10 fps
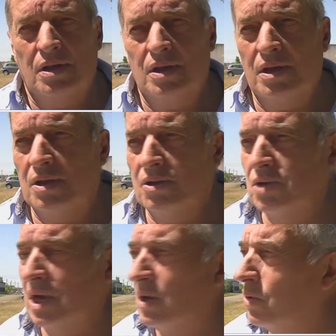
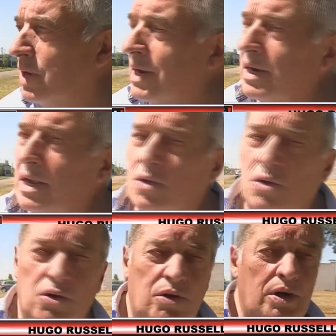El lunes
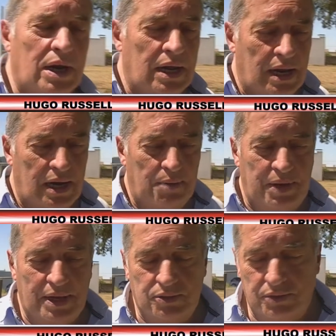arranco con el
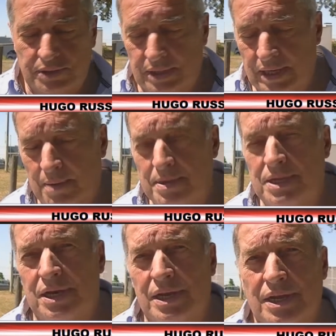pedazo ese de la
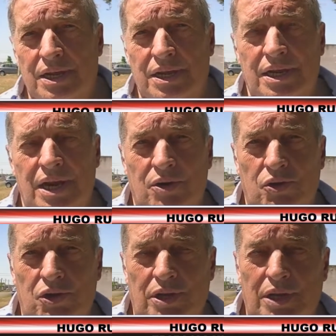Mitre y la
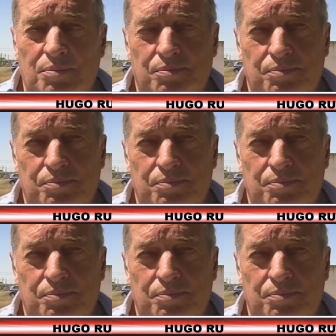rotonda.